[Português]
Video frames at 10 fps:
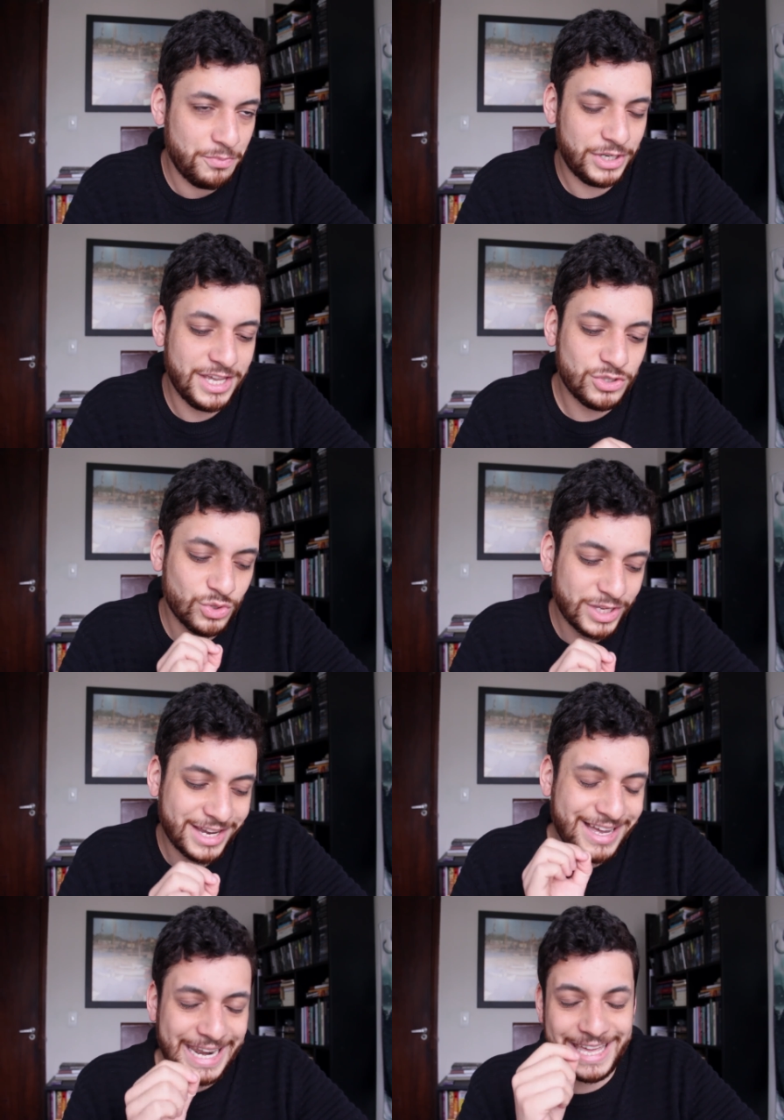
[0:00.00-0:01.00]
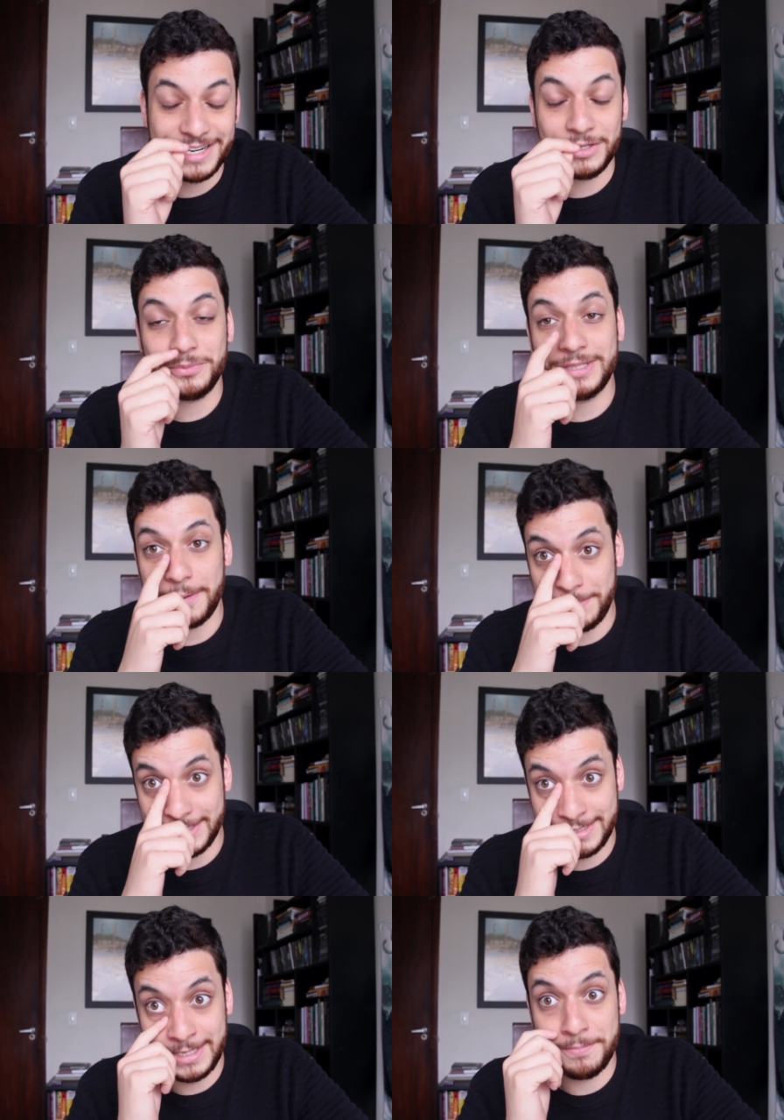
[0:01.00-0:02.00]
Porque é isso que a galera não tá
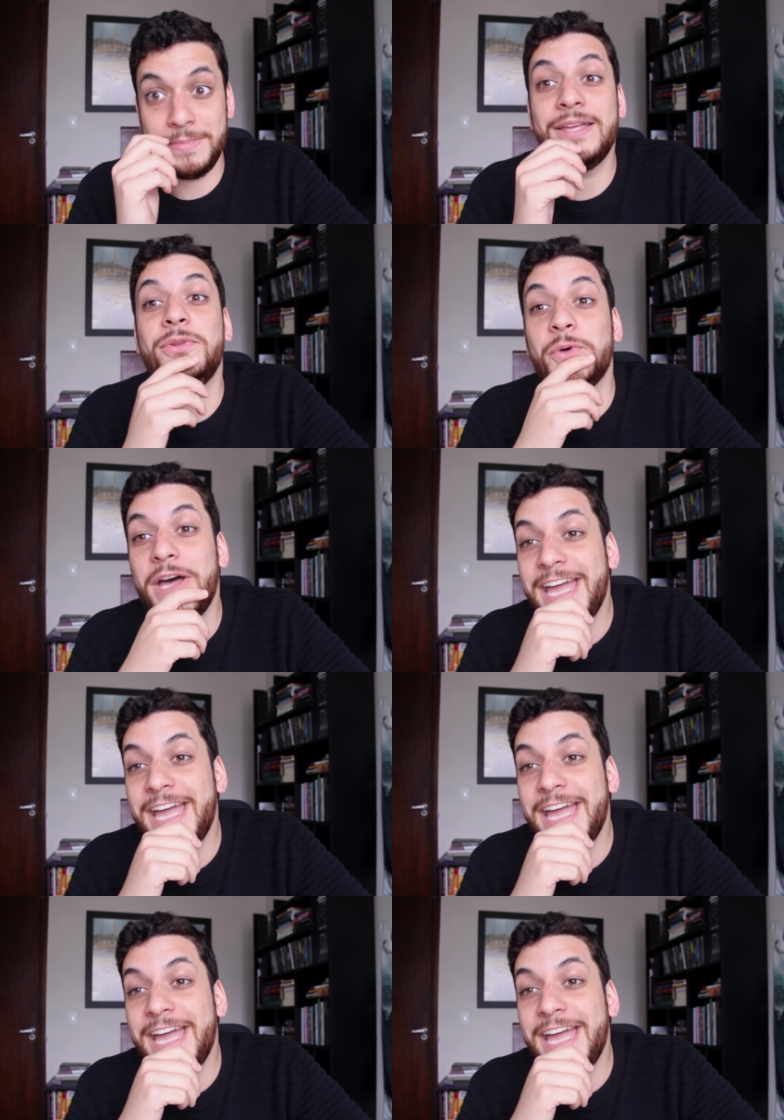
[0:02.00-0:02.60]
percebendo,